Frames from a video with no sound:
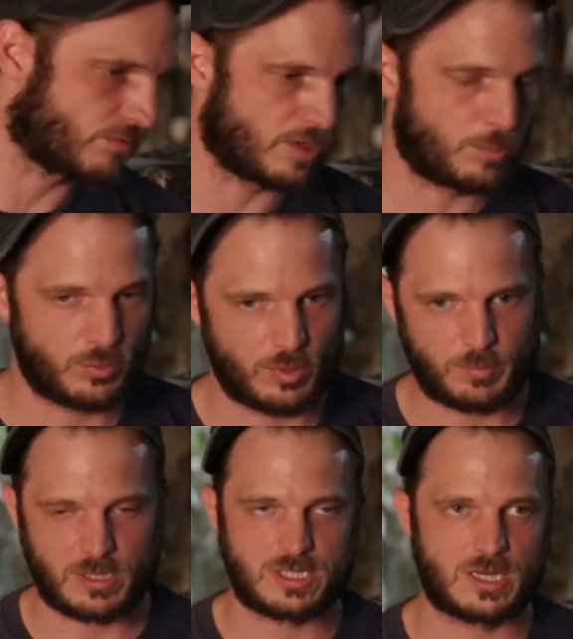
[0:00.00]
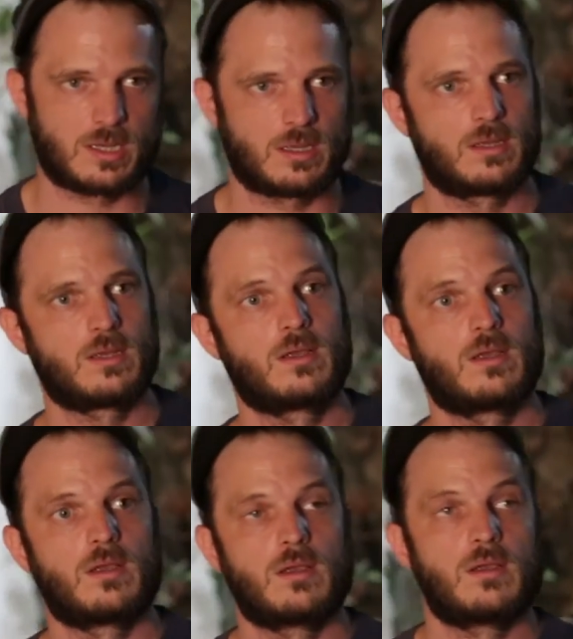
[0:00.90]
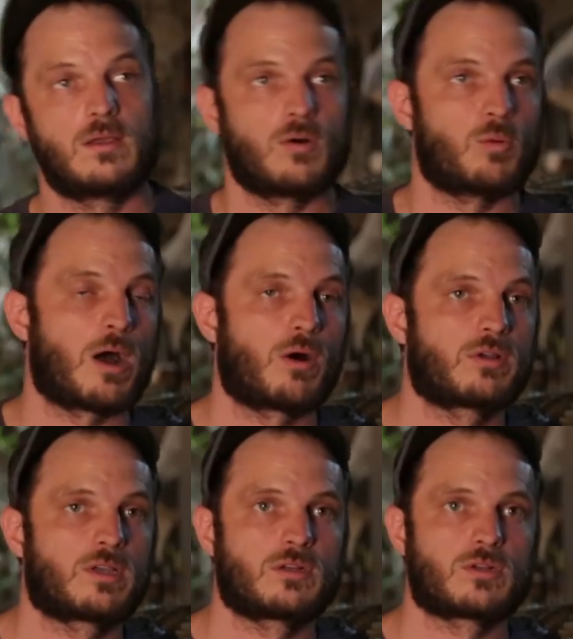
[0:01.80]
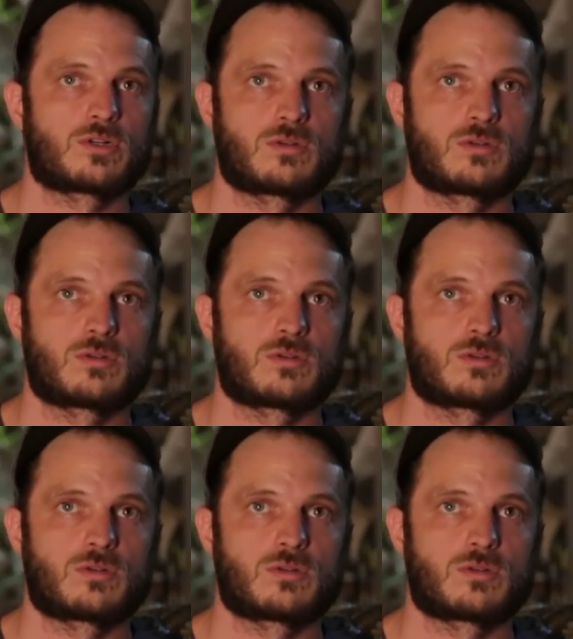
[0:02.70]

de venir produire pas cher au Maroc quelque